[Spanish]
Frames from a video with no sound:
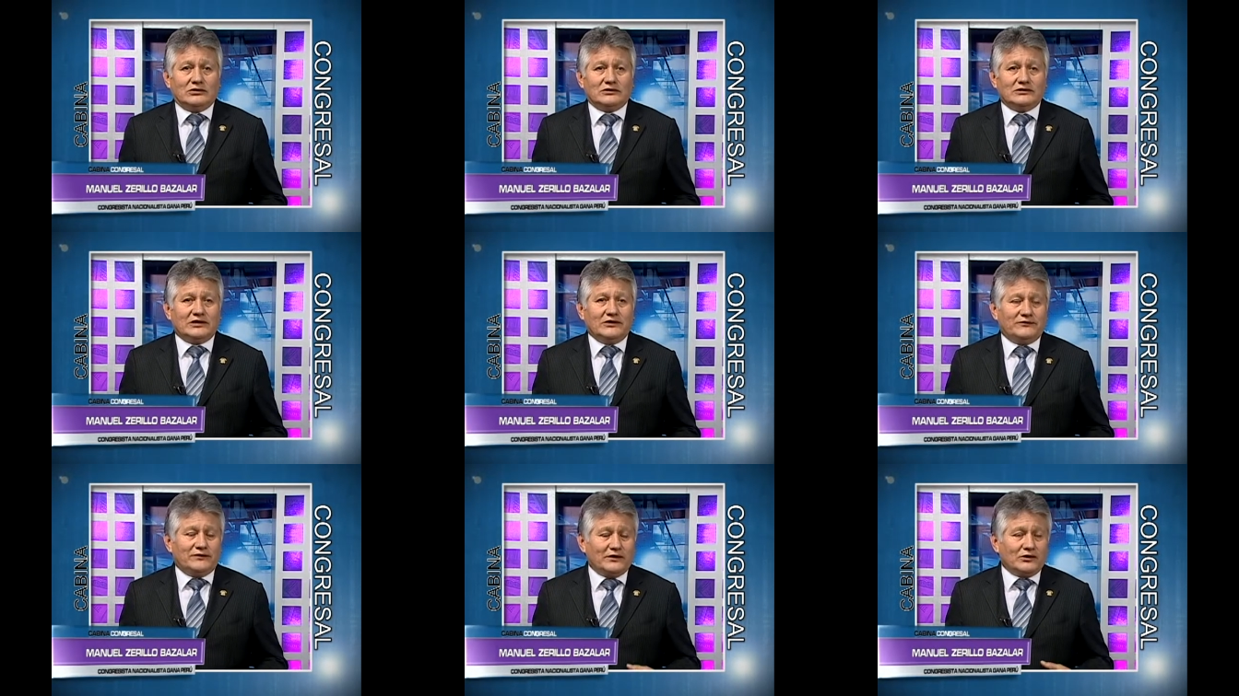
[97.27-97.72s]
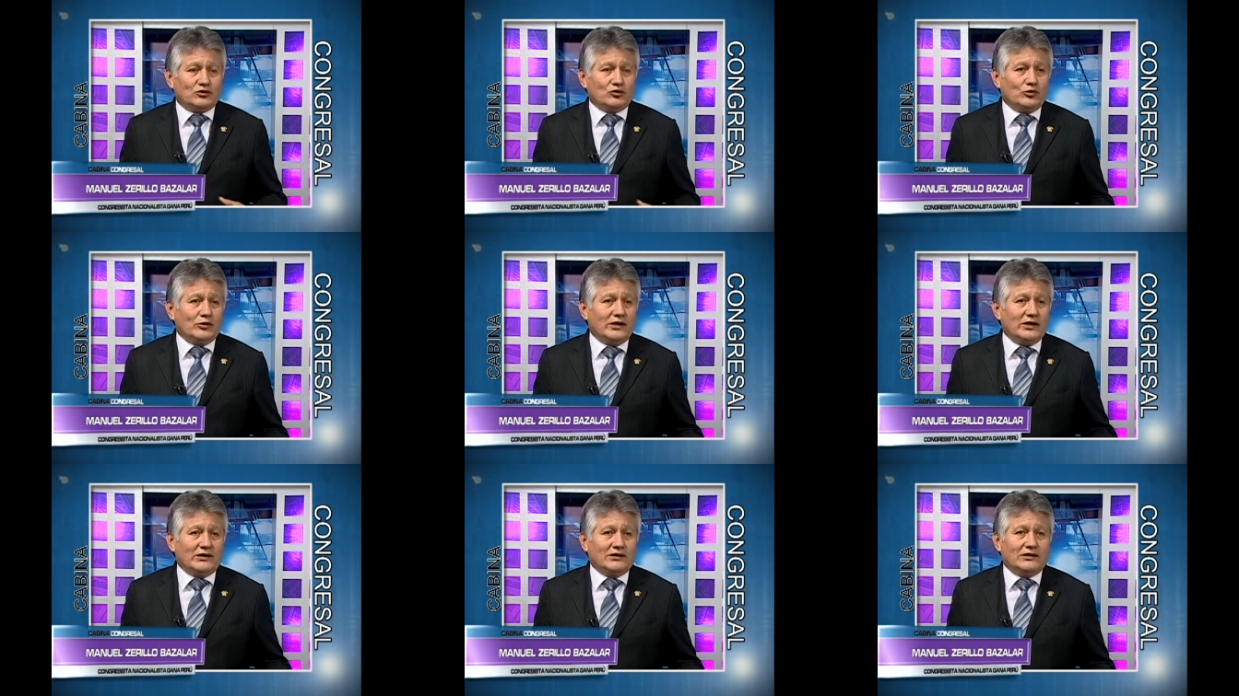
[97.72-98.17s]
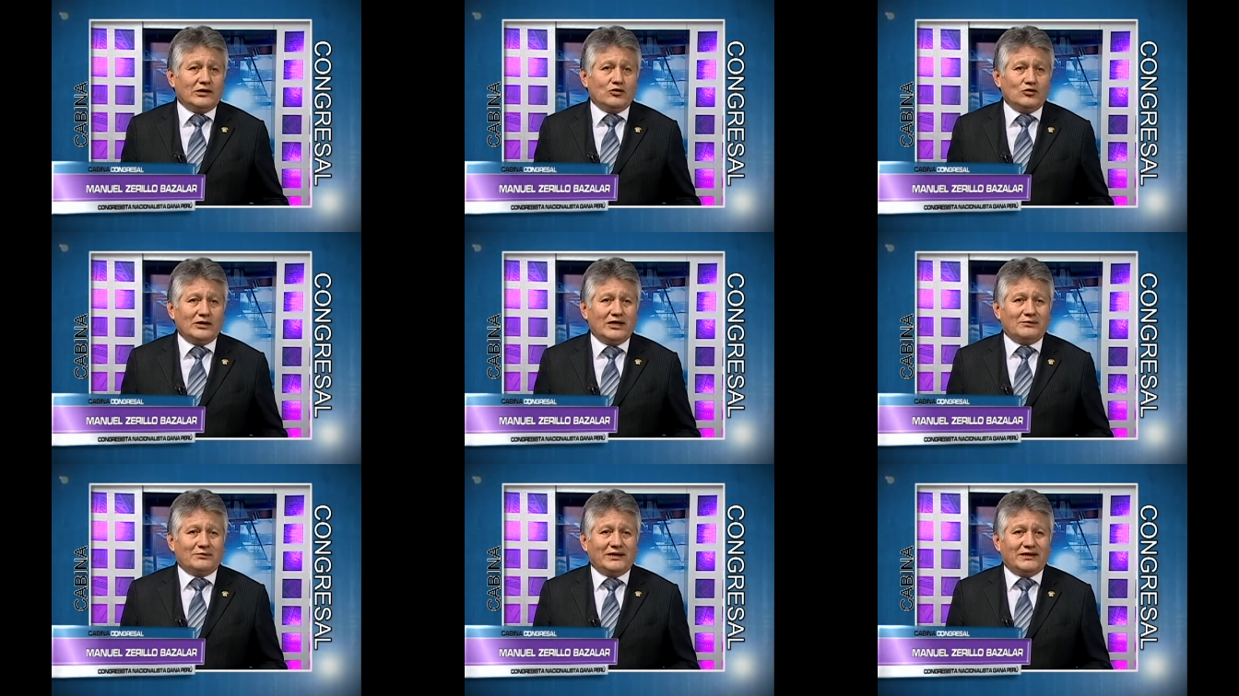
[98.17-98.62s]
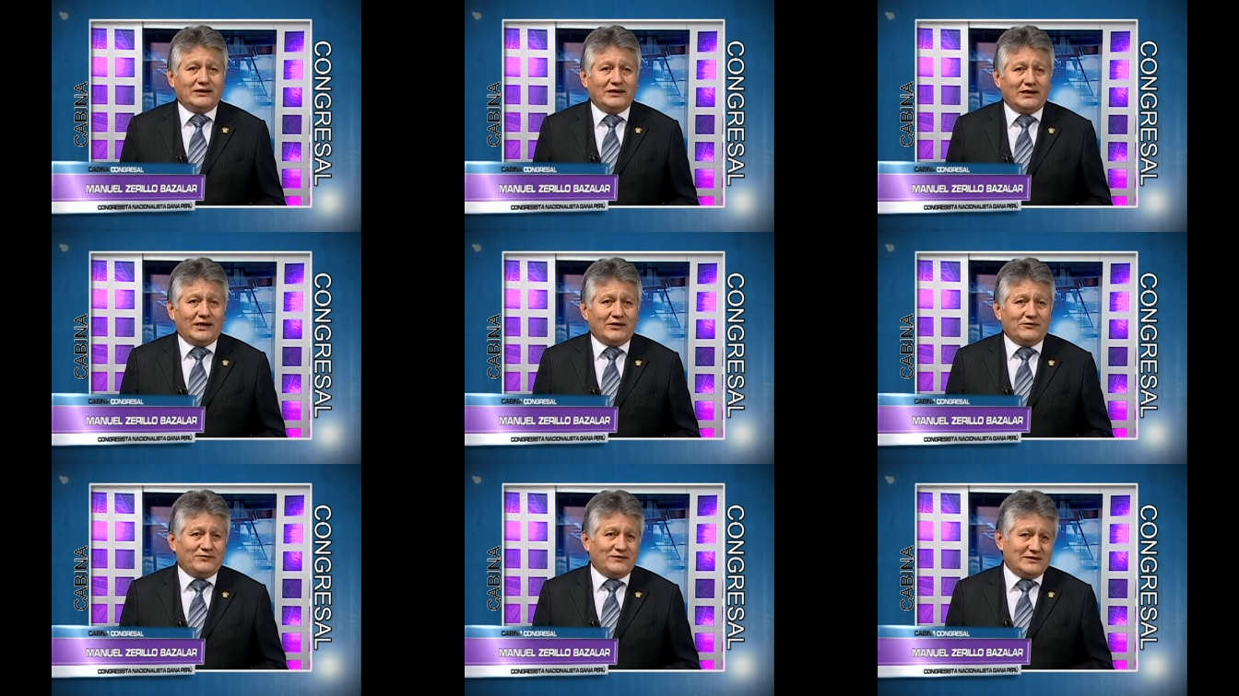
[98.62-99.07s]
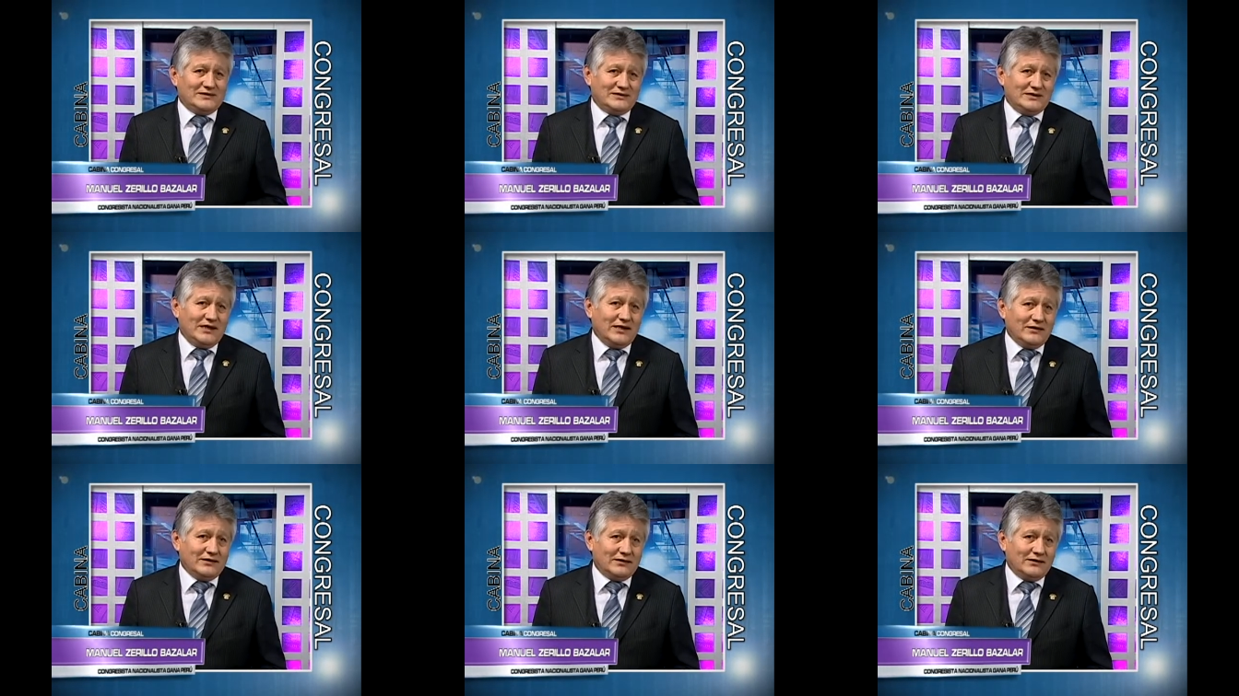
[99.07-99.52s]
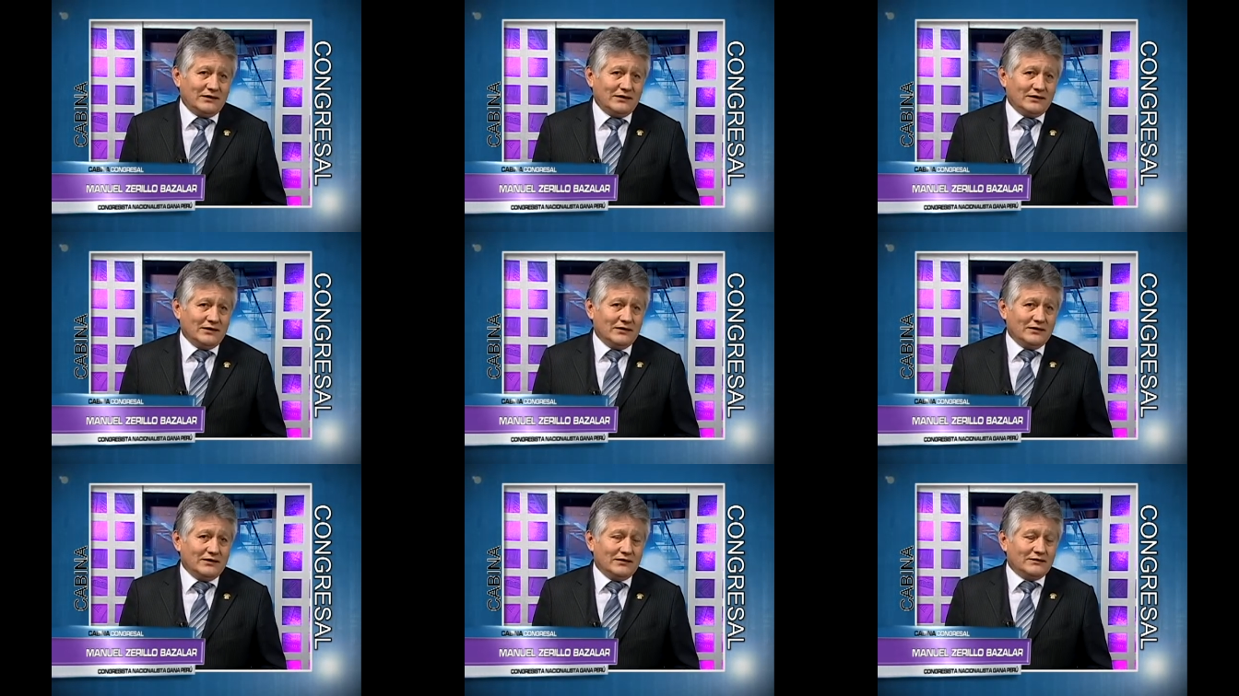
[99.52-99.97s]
se efectúen de una manera eficiente,